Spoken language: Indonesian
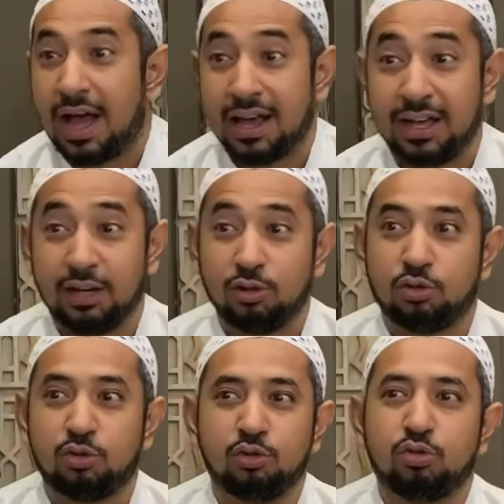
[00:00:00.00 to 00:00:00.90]
Akhir
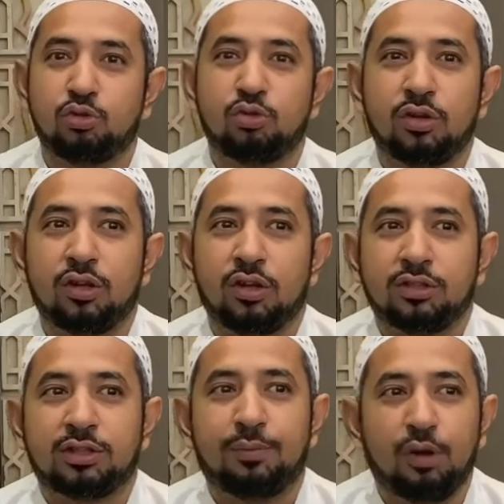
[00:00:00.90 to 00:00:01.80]
juz 7
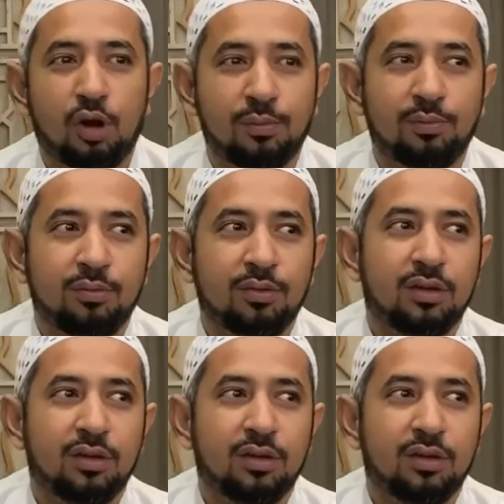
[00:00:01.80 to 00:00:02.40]
sebelum